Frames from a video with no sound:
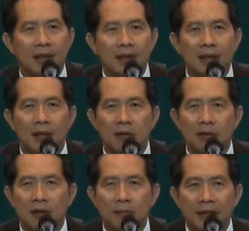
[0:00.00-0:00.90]
เฮ้ยเรา
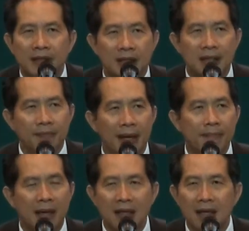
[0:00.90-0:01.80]
ต้องเป็นเจนเนอร์แมน
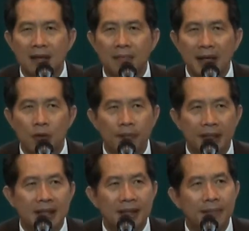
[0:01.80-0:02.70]
บางเรื่อง ไม่ควร
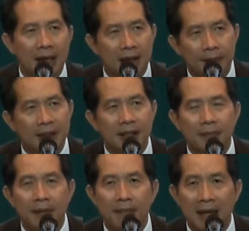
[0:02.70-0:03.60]
เป็นเจนเนอร์แมนก็เป็นเจน
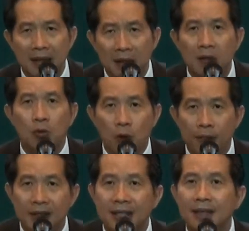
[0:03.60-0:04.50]
เนอร์แมนบางเรื่องคว
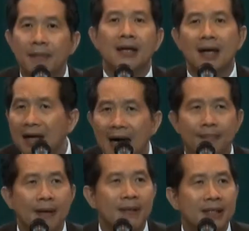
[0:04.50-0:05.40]
รเป็นเจนเนอร์แมนก็กลับ
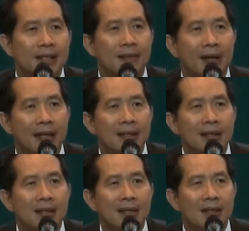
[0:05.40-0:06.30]
ไม่เป็นเจนเนอร์แมน
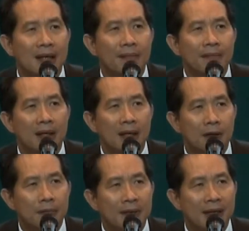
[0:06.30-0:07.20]
นะครับ
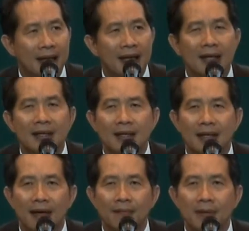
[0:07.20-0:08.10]
เราเป็นอย่างเงี้ย
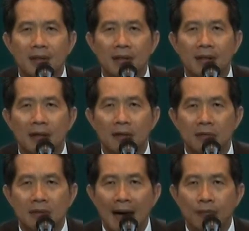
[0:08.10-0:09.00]
นะครับ เรา
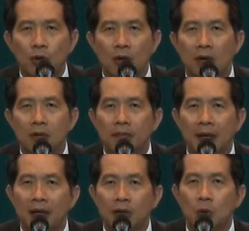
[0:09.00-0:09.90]
ตามยุคเขา
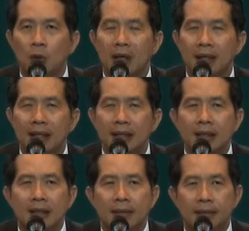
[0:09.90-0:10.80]
ไม่ค่อยถูกนะ
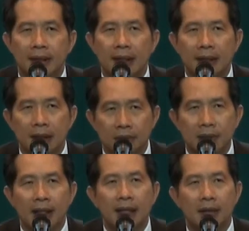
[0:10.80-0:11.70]
เพยันถ้าตร
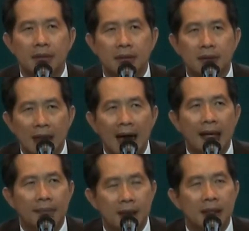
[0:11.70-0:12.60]
งนี้เราได้
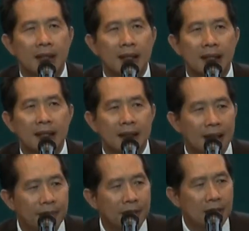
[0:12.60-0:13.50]
มันก็ดี
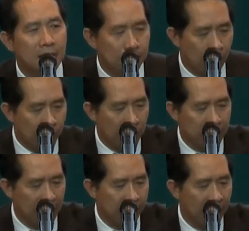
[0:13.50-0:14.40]
นะครับ ผมก็
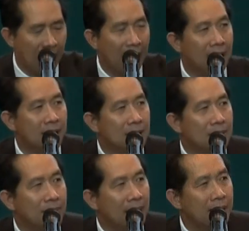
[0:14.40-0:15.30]
ใช้เวลา
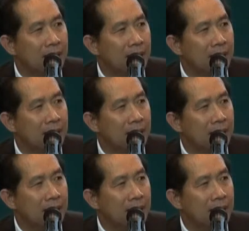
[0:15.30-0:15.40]
ไป